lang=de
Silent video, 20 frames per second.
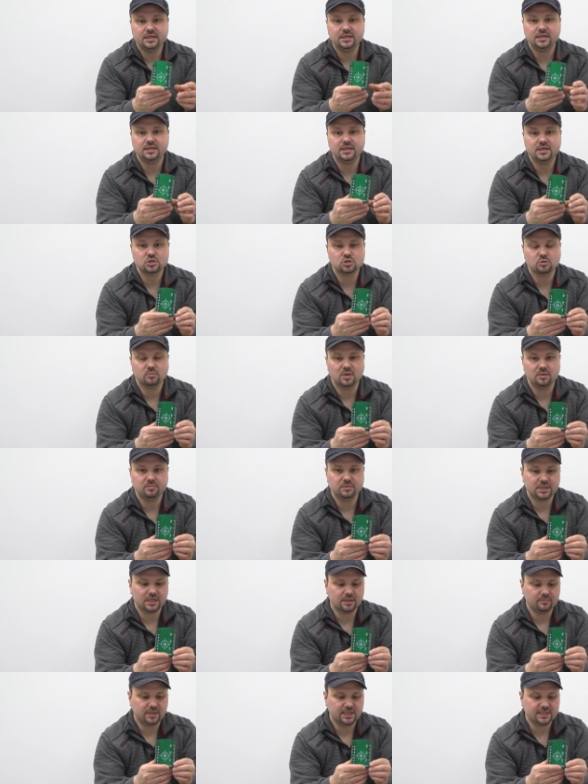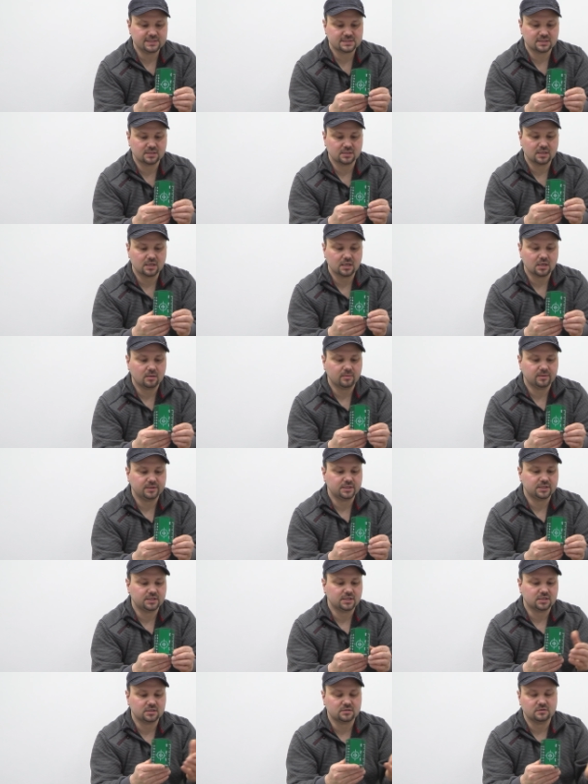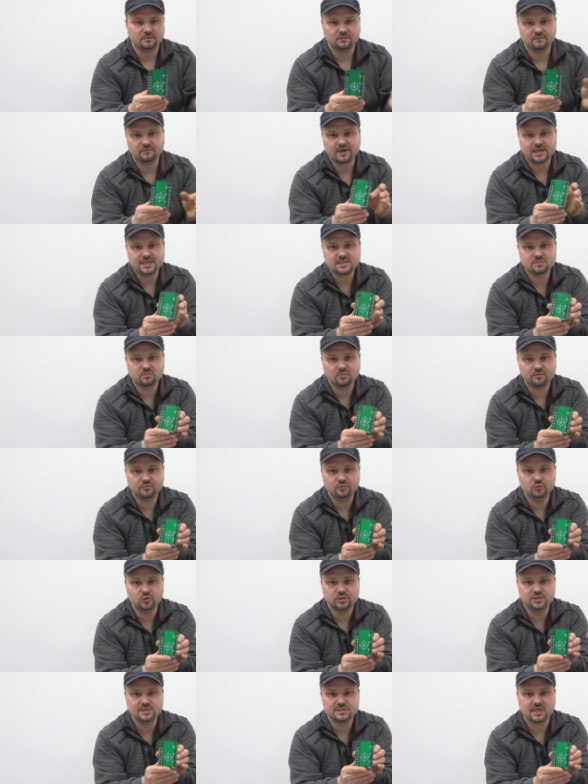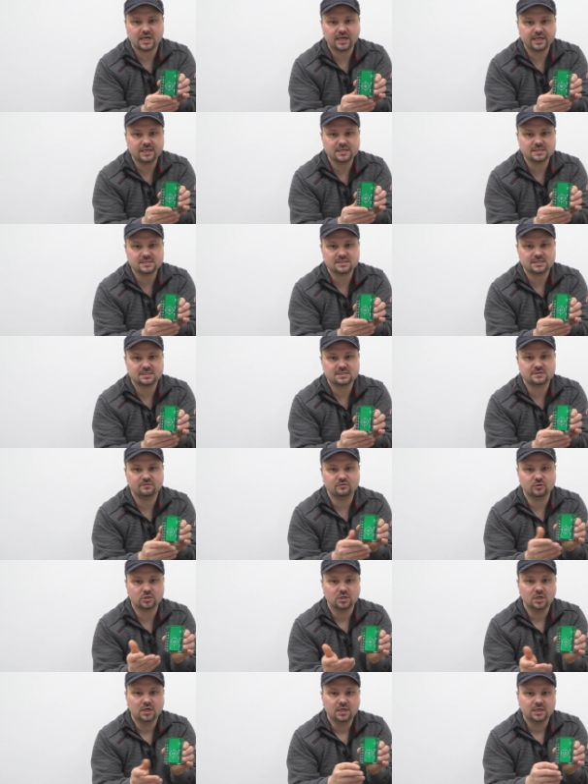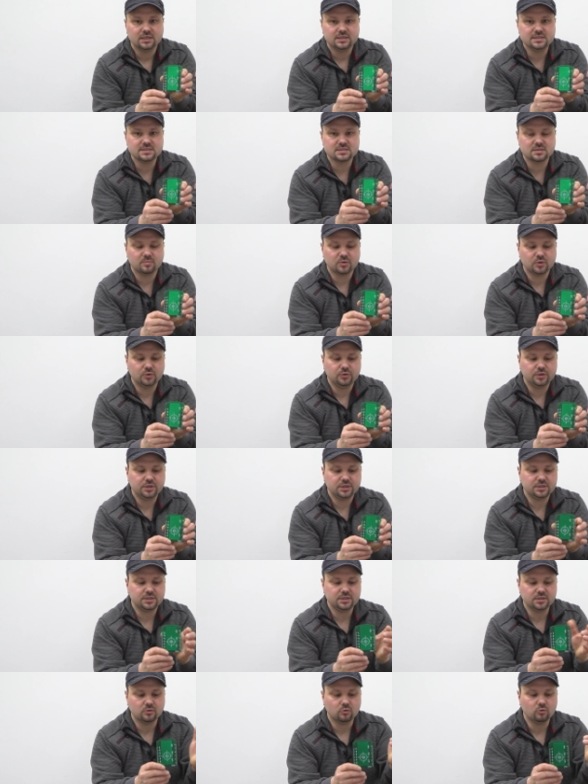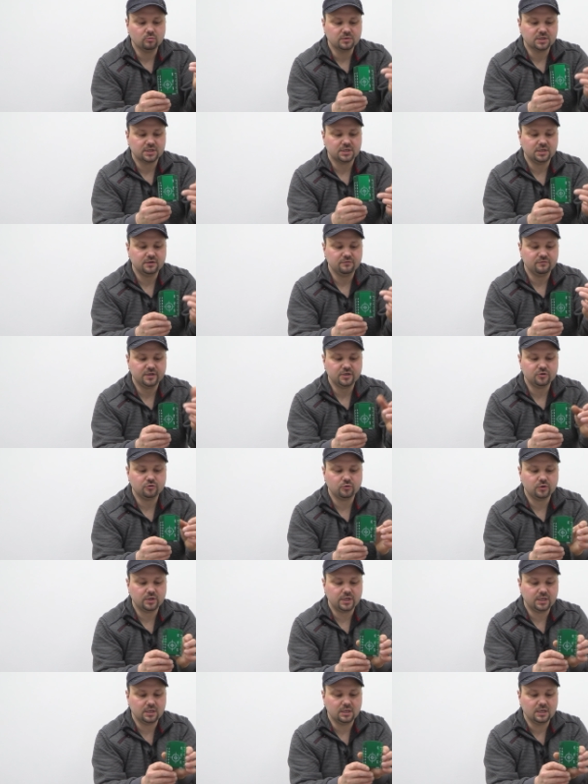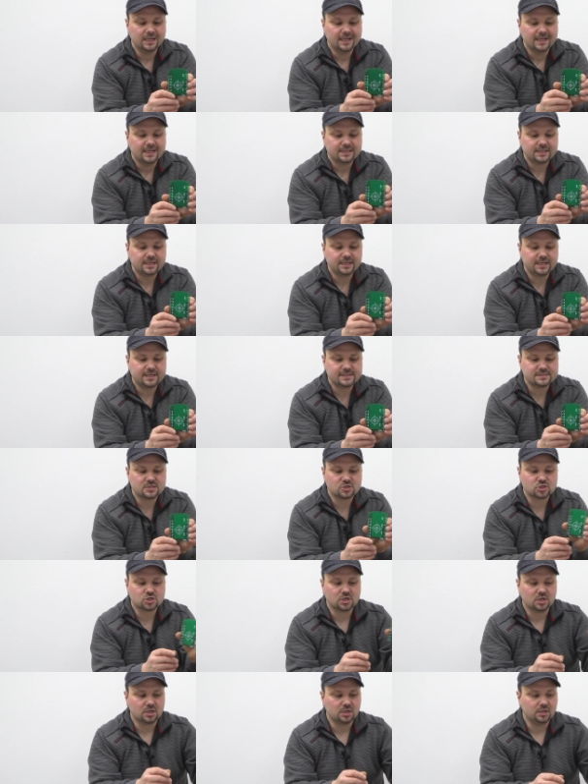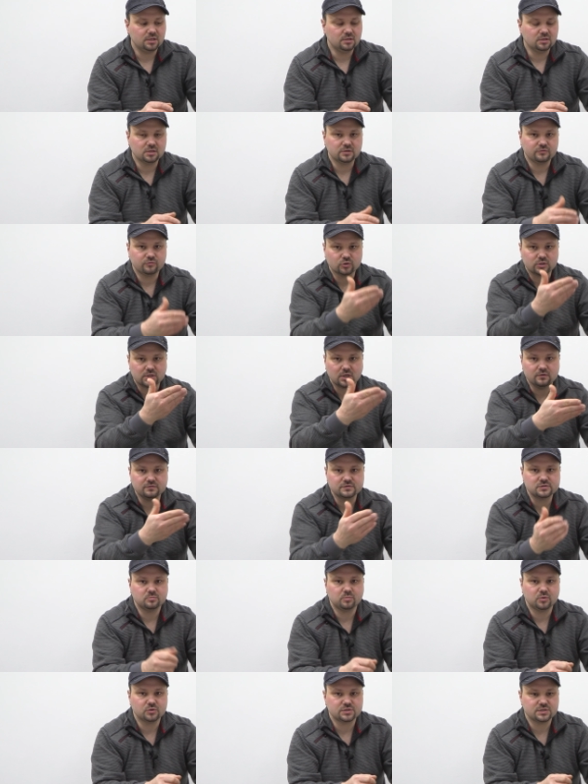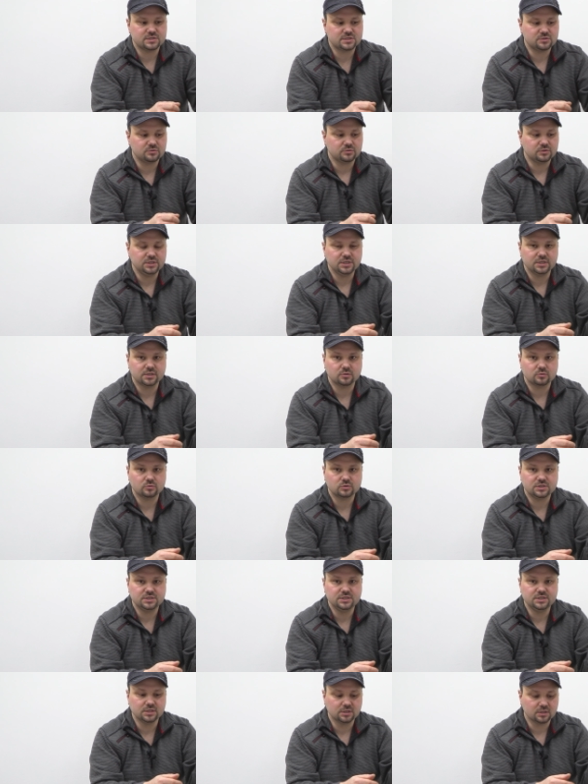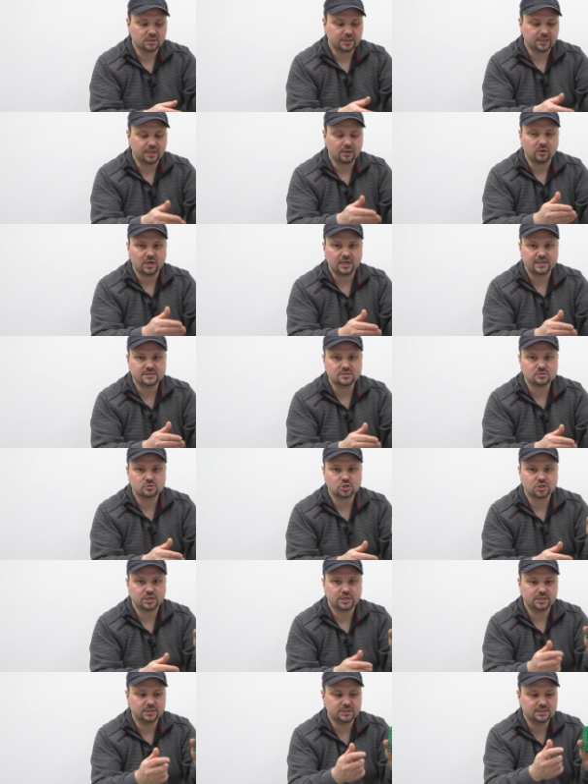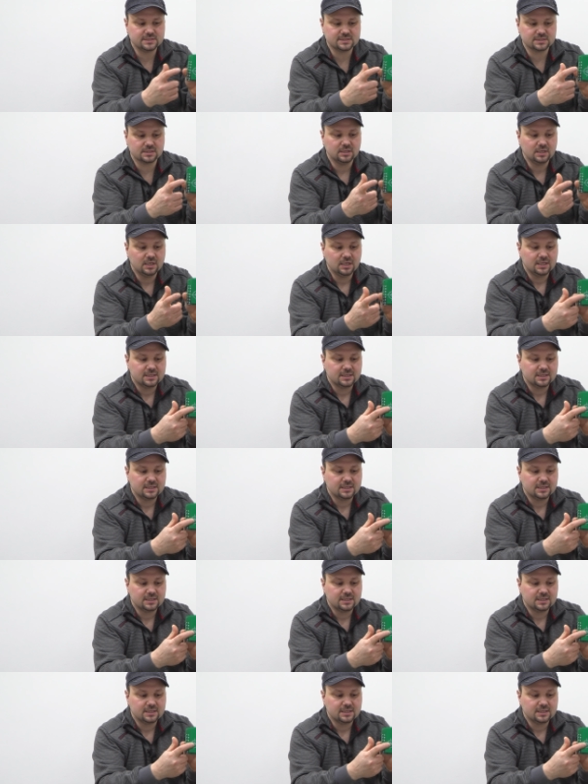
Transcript: Jeder, der schon mal mit einem Laser gearbeitet hat, weiß, wofür diese eingesetzt wird. Diese benötigt ihr, um dann eventuell den Laserstrahl irgendwo drauf zu positionieren und hier genau einzustellen. Diese